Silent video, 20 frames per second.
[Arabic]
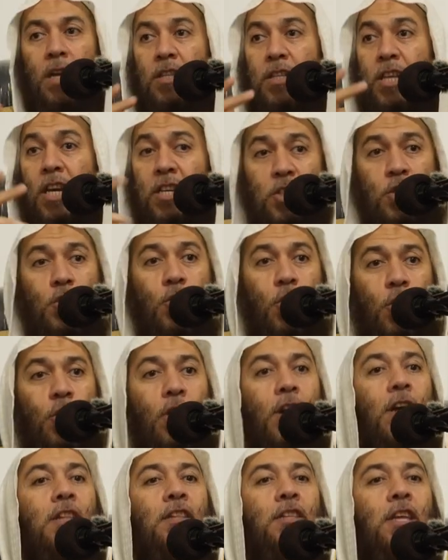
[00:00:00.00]
تشكر
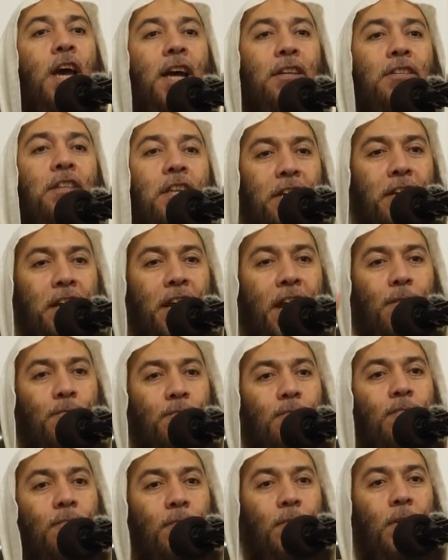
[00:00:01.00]
تاتي
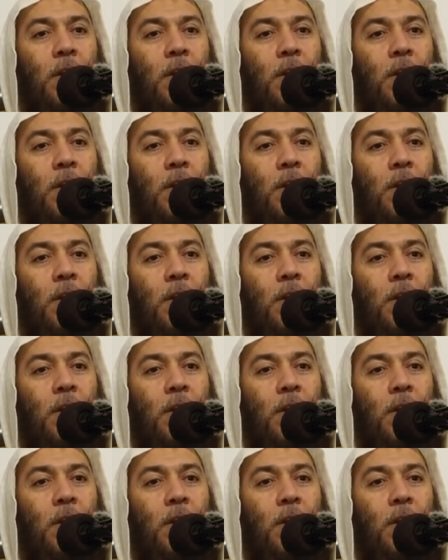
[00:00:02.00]
النعم